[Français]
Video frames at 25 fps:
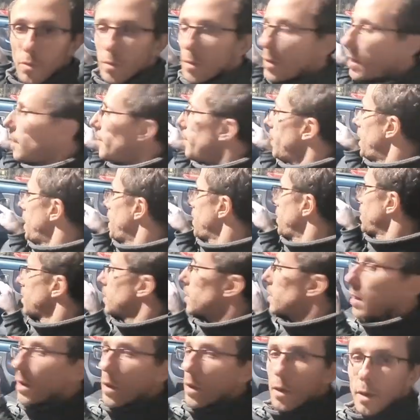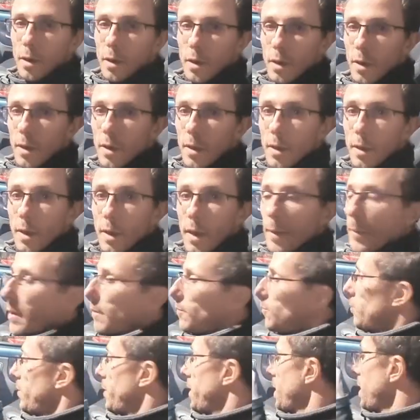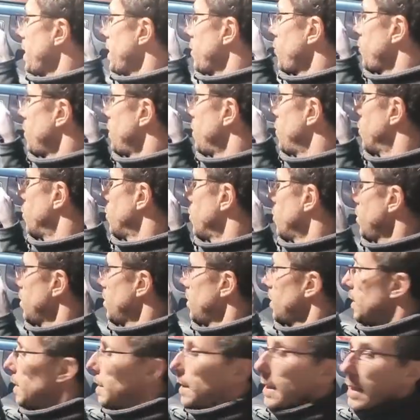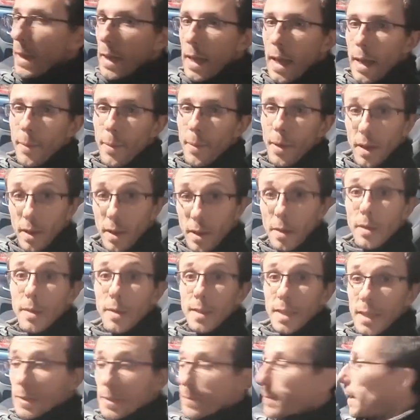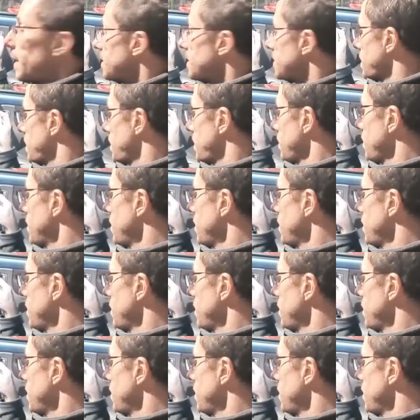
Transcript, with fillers: et eh ben alors Eh ben vous voyez la Twingo et eh ben ça se passe. Hein.